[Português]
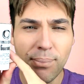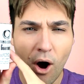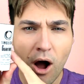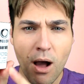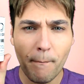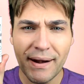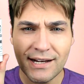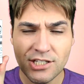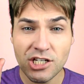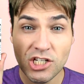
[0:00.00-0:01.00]
pó
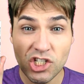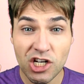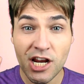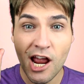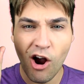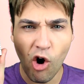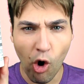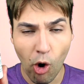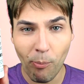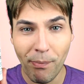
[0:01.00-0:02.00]
para atingir
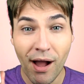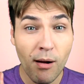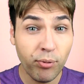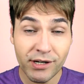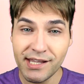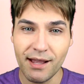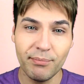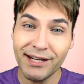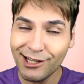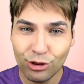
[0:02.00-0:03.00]
roupa. Por quê?
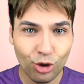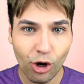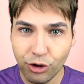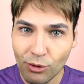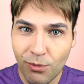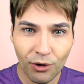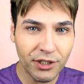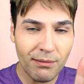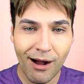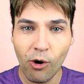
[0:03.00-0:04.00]
Porque todo
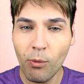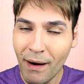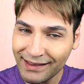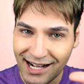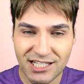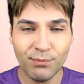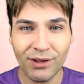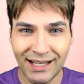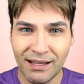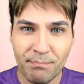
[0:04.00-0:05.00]
mundo tem uma roupa que está
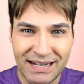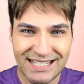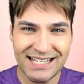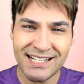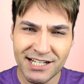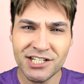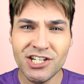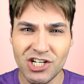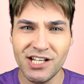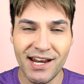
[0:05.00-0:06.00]
desbotada e precisa ser
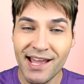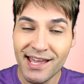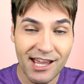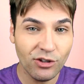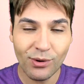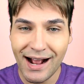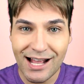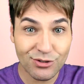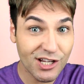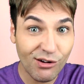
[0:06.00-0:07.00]
tingida, né? Eu, no
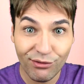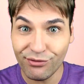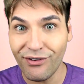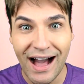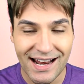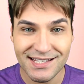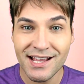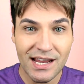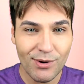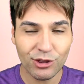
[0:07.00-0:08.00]
caso, tenho várias.
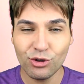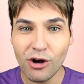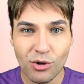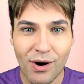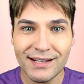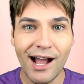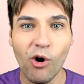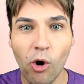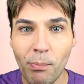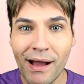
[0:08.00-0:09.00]
Eu adoro
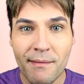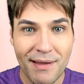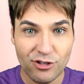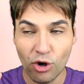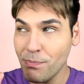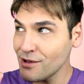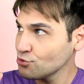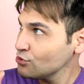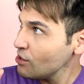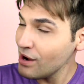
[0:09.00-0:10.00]
guarda-roupa, minhas roupas
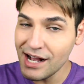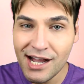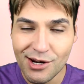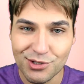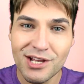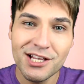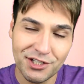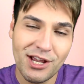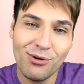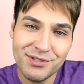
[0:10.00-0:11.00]
duram anos,
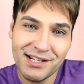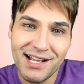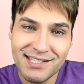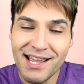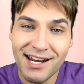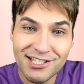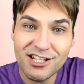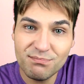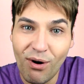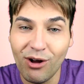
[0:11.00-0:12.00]
só que com certeza elas
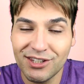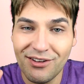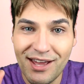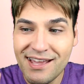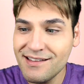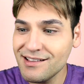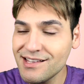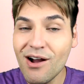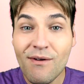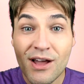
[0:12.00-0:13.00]
desbotam, né?
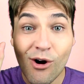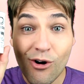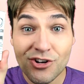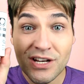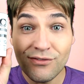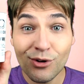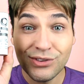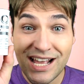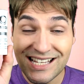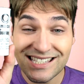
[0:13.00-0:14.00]
Então, hoje eu vou
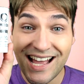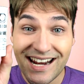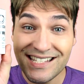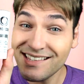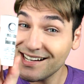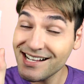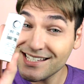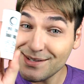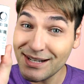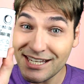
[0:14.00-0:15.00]
testar esse
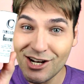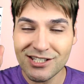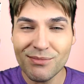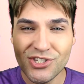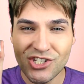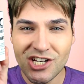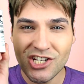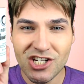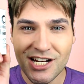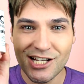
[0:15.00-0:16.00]
trenzinho aqui, nós vamos
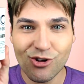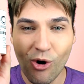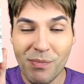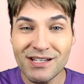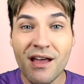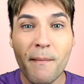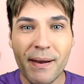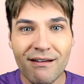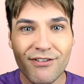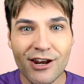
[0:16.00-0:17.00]
tingir as roupas
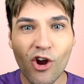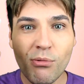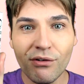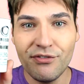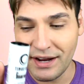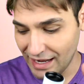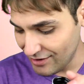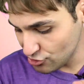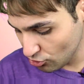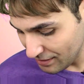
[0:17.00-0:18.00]
para ver como fica. Na
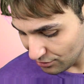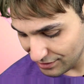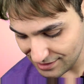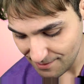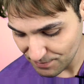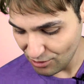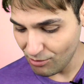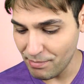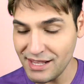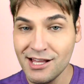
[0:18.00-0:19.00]
verdade, eu comprei dois, né?
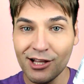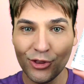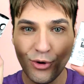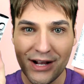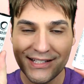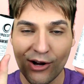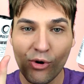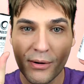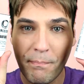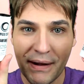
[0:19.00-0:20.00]
Comprei dois na
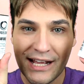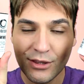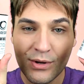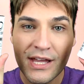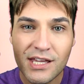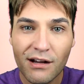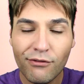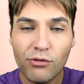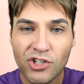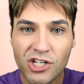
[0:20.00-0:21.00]
cor preto e eu
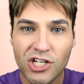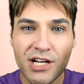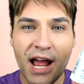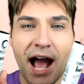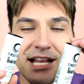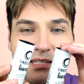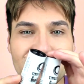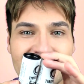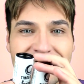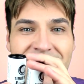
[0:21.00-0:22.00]
vou tingir as
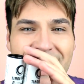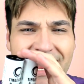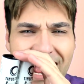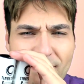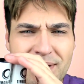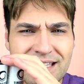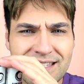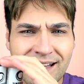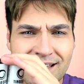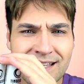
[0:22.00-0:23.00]
minhas
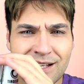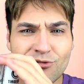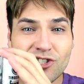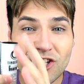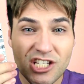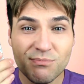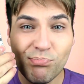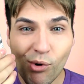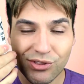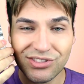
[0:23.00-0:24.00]
camisetas que estão
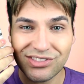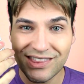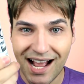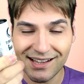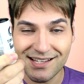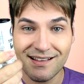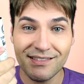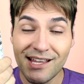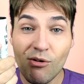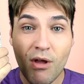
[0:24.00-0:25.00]
desbotadas
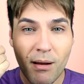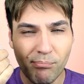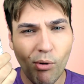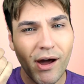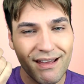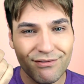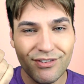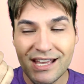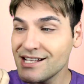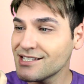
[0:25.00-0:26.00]
então, bora
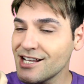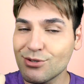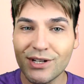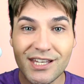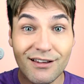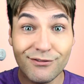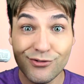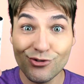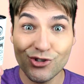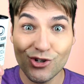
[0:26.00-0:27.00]
ver se isso aqui
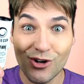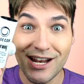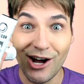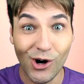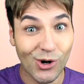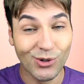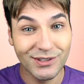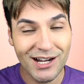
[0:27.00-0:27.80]
funciona ou